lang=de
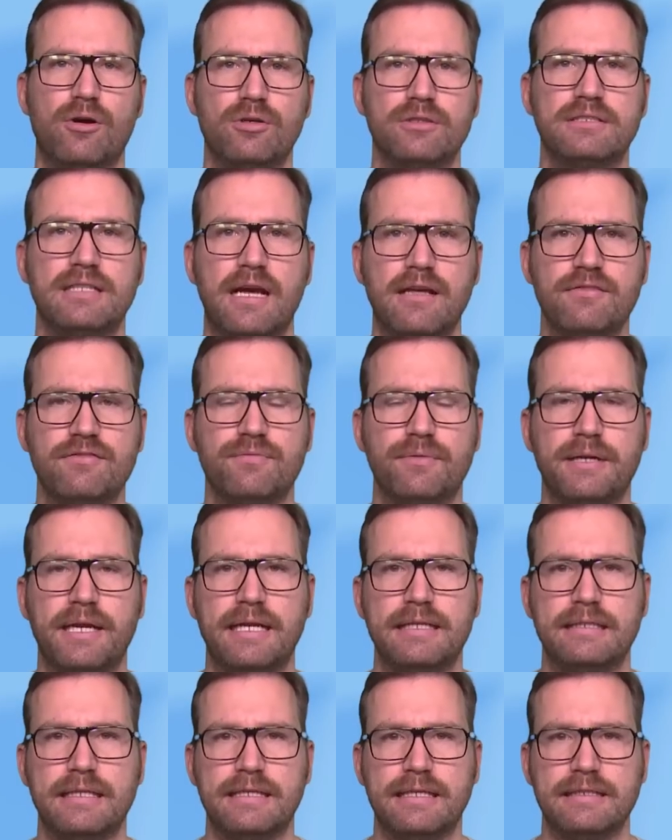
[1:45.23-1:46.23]
Auch das wurde
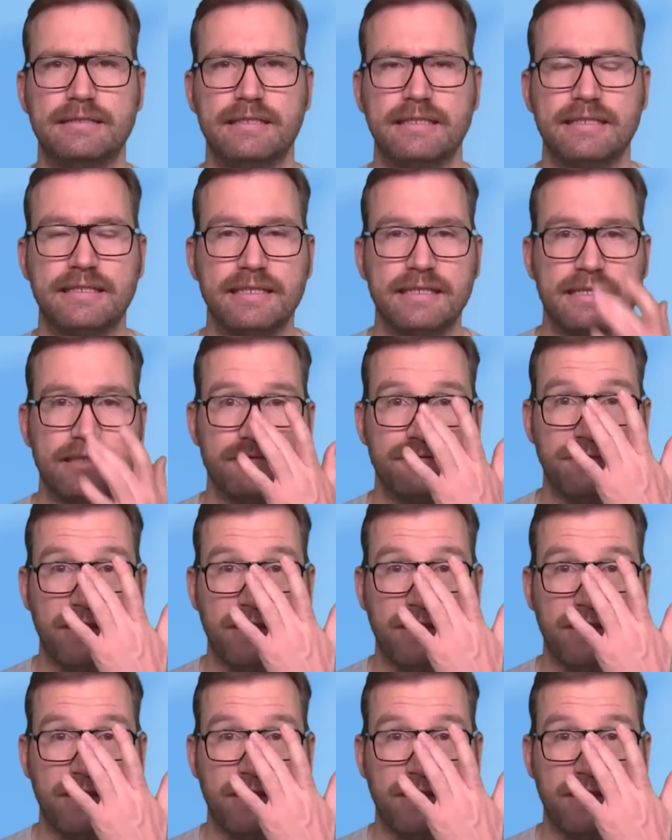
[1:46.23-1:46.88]
endlich integriert.